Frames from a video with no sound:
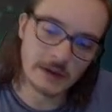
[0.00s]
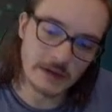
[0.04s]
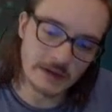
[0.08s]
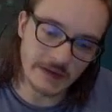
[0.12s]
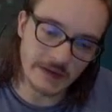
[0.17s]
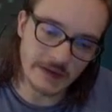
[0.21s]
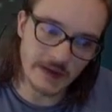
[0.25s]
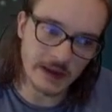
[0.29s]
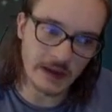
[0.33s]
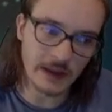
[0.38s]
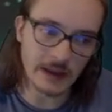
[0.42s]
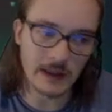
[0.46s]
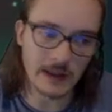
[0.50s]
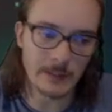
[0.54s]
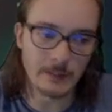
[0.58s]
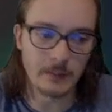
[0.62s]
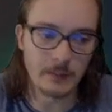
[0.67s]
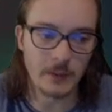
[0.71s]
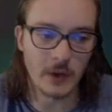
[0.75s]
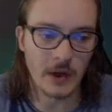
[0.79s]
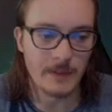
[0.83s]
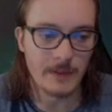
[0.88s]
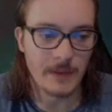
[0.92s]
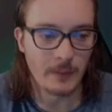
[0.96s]
c'est les,
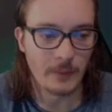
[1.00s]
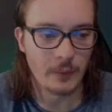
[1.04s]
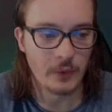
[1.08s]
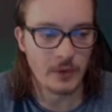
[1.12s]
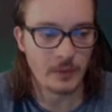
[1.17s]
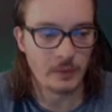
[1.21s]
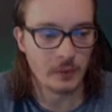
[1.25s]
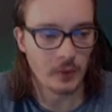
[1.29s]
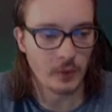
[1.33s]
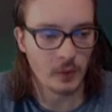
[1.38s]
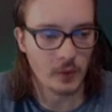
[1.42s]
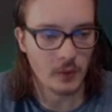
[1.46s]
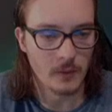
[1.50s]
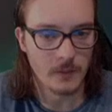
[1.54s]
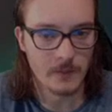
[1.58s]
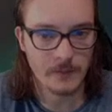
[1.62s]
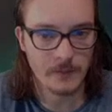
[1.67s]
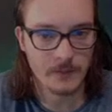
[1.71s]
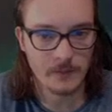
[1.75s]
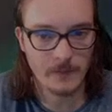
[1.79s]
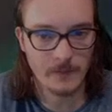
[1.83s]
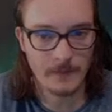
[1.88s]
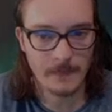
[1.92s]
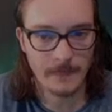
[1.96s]
quand même un peu les plus gros.
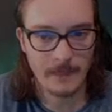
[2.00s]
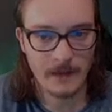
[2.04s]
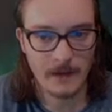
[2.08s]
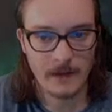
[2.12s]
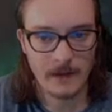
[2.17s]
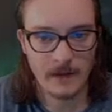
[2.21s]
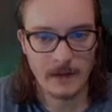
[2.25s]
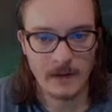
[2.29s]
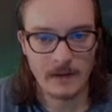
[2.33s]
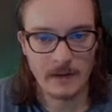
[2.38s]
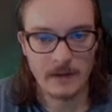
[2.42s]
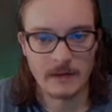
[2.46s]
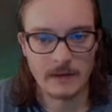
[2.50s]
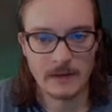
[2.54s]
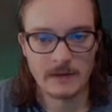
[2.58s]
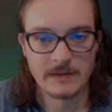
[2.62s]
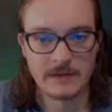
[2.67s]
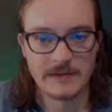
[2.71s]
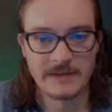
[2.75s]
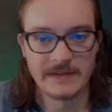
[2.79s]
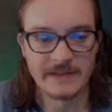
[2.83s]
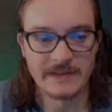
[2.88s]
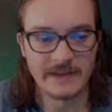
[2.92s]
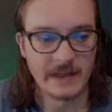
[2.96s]

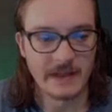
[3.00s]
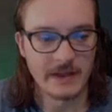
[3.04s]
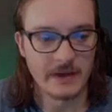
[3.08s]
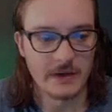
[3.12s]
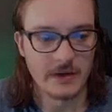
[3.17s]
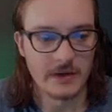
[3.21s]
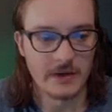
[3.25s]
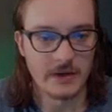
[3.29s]
C'est